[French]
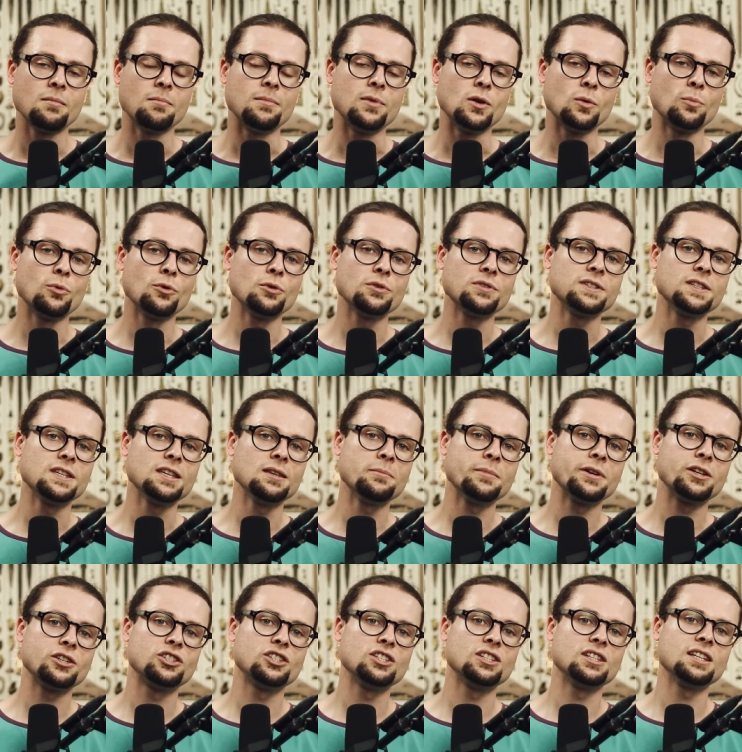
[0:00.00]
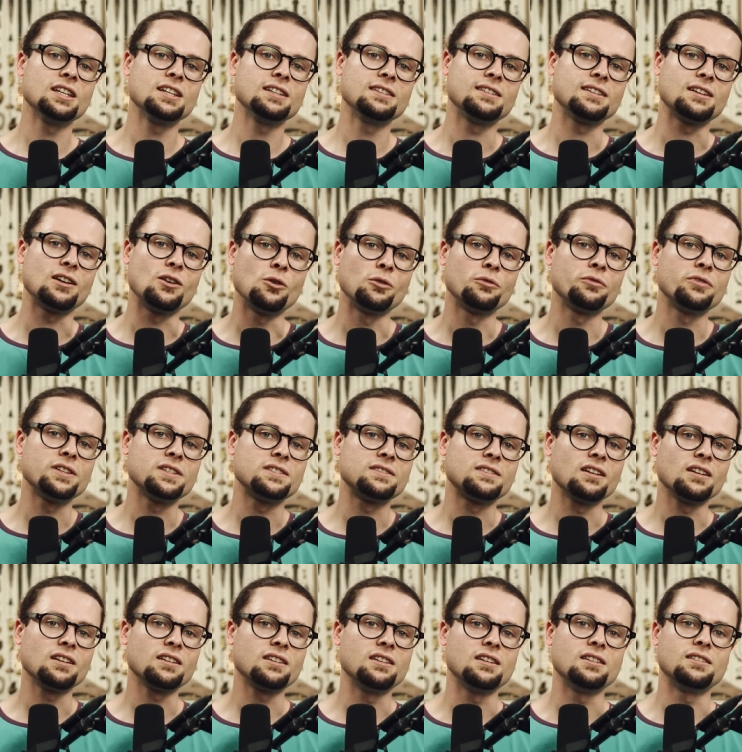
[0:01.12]
mais on peut aussi imaginer des grands
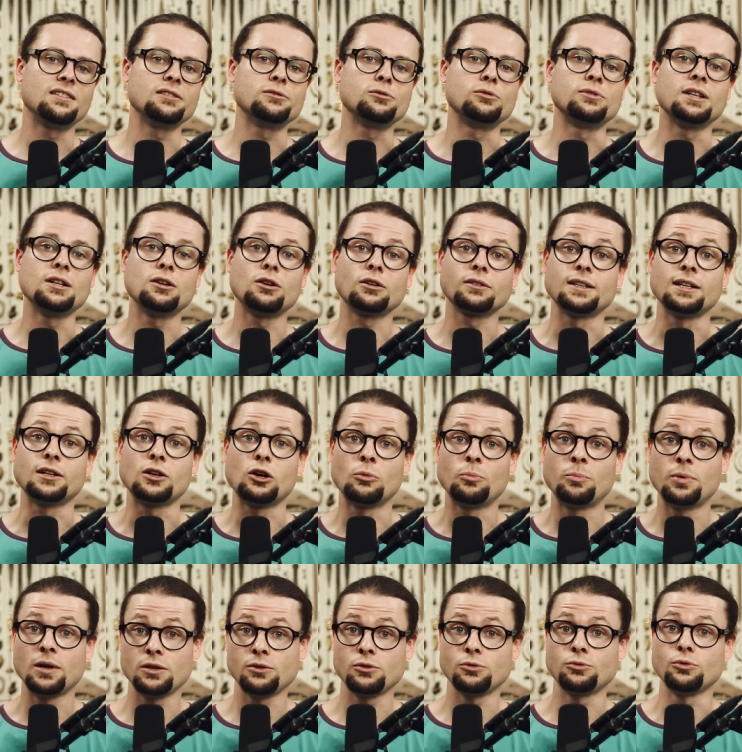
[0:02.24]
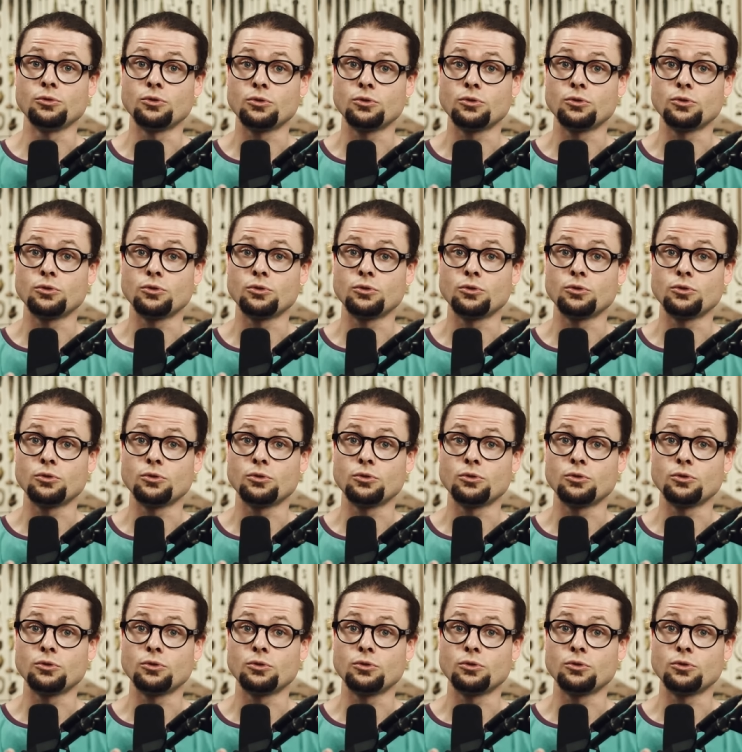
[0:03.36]
festins qui étaient donnés lors des campagnes de